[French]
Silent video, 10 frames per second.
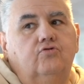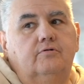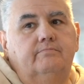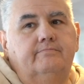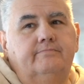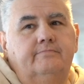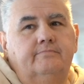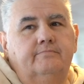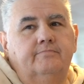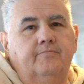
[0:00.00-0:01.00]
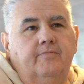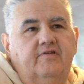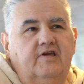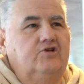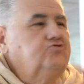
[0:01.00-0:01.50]
euh,
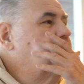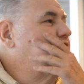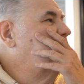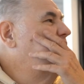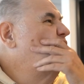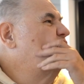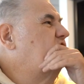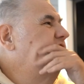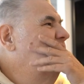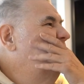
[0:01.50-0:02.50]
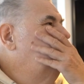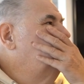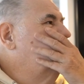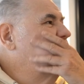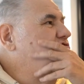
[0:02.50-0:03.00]
c'est quelque chose que tu as eu, tu dis,
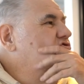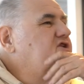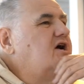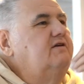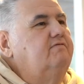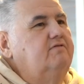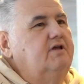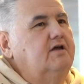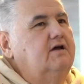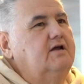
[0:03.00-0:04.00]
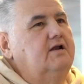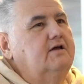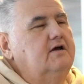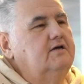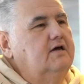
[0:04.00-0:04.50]
j'arrive derrière
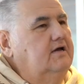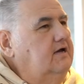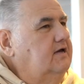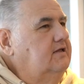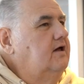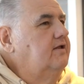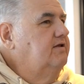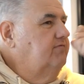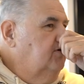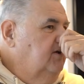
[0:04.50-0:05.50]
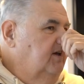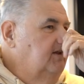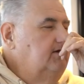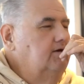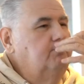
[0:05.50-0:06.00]
quelqu'un qui a un caractère assez
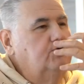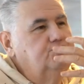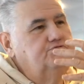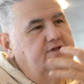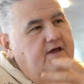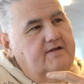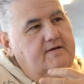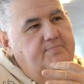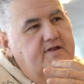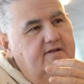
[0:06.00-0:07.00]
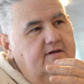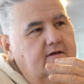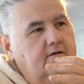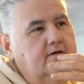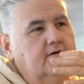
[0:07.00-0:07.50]
volcanique, mm. moi je suis très
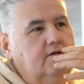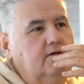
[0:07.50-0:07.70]
apaisé. Mm.